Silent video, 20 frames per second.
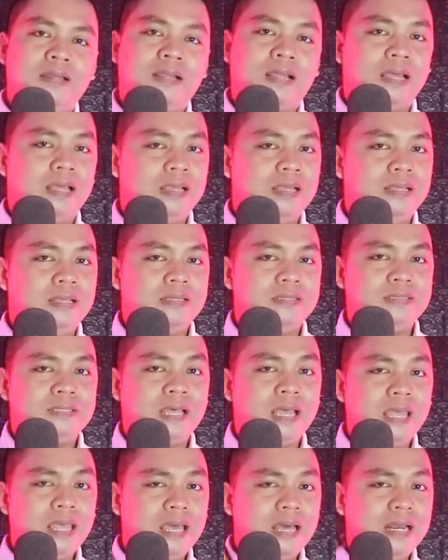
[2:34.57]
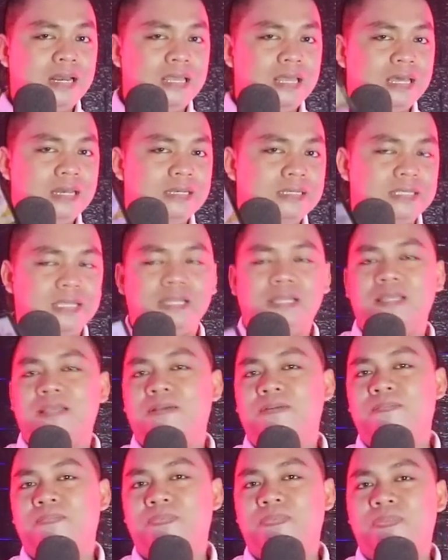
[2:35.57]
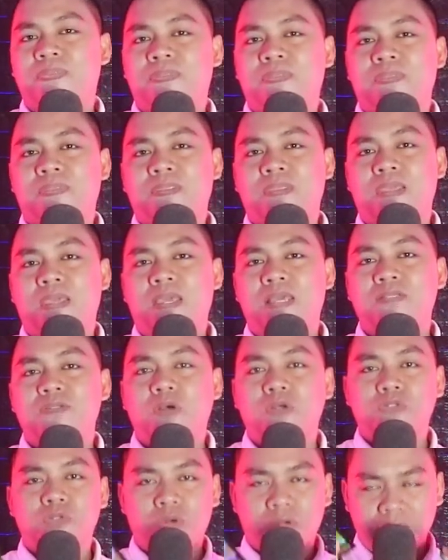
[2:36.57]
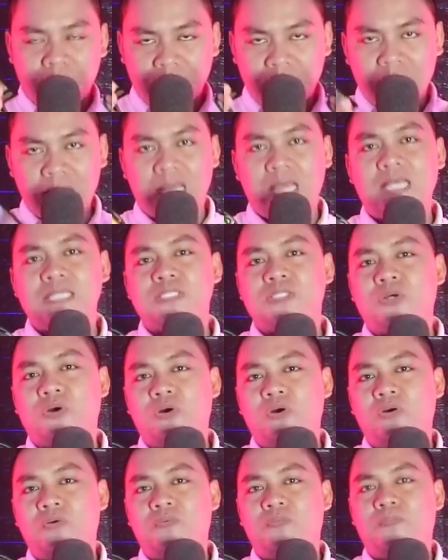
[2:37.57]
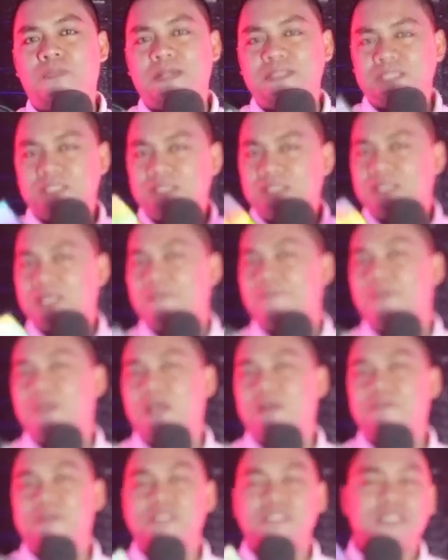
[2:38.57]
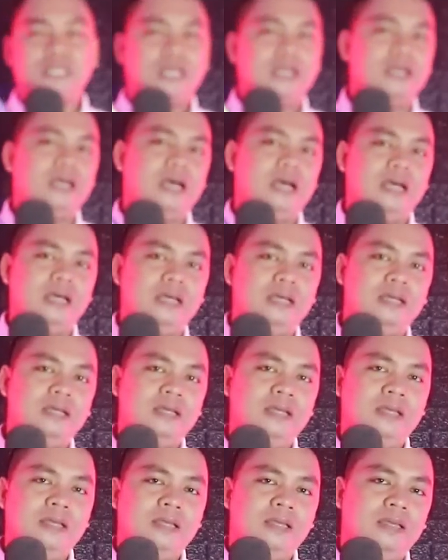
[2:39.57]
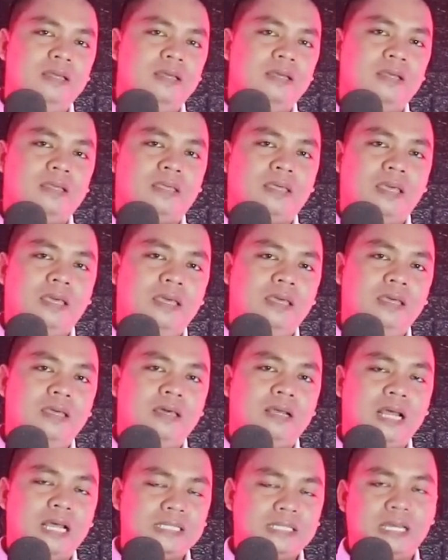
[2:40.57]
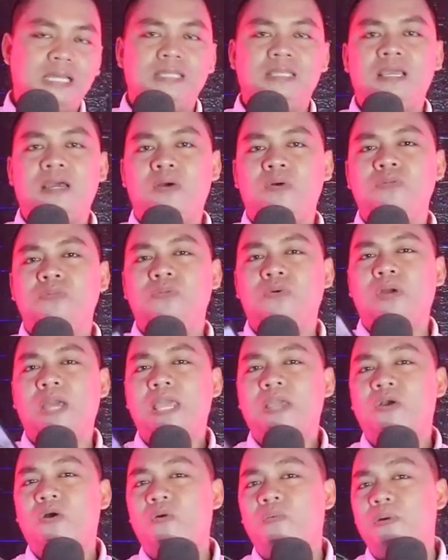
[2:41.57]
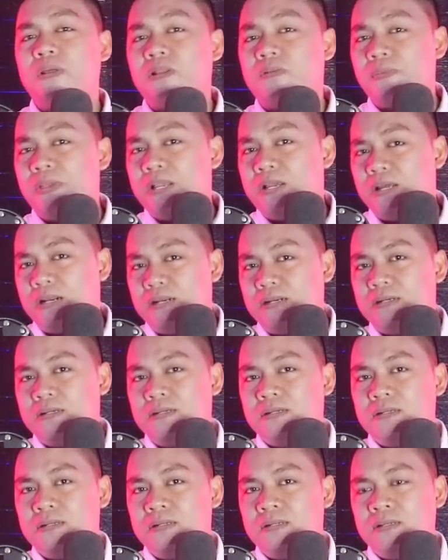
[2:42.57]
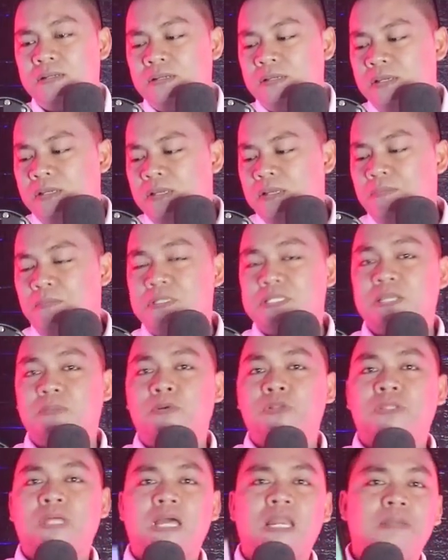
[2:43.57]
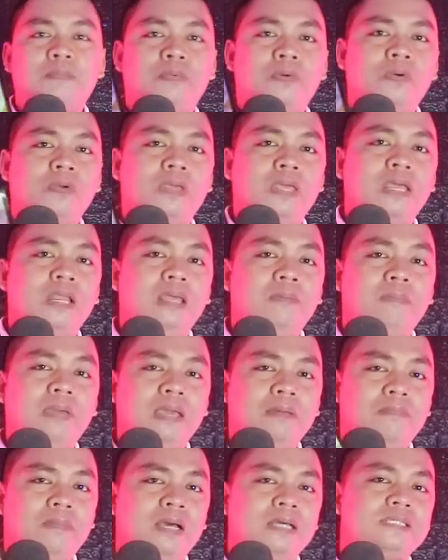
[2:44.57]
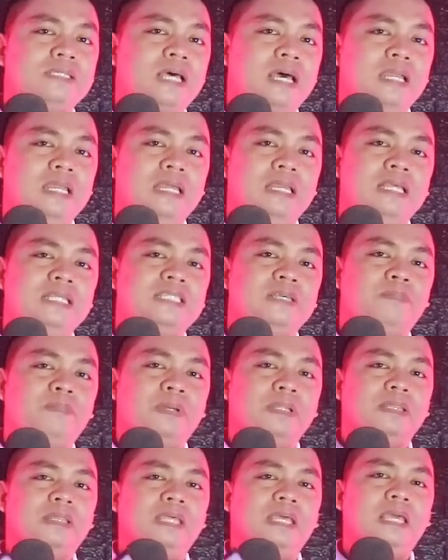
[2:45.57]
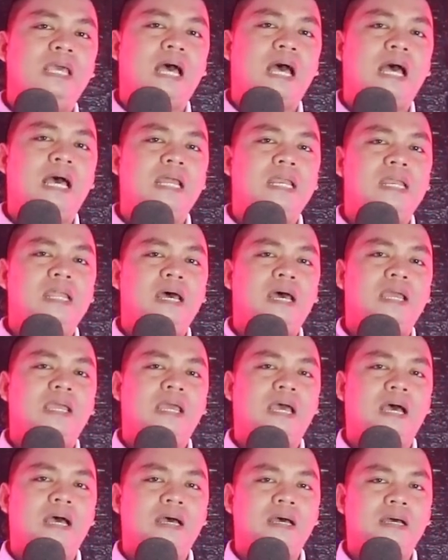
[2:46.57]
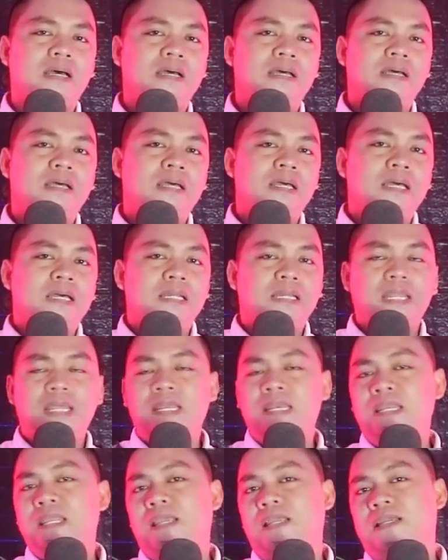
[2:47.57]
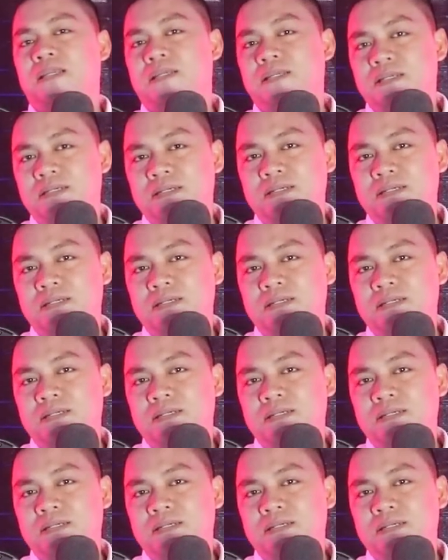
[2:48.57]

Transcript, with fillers: Nah, saya lihat di sini. Oke, sosok Rangga Azov masih tetap ya menjaga. Oke, rasanya untuk Heiko Verstappen. Meskipun tak dipungkiri, memang saat ini seperti ada ya dinding.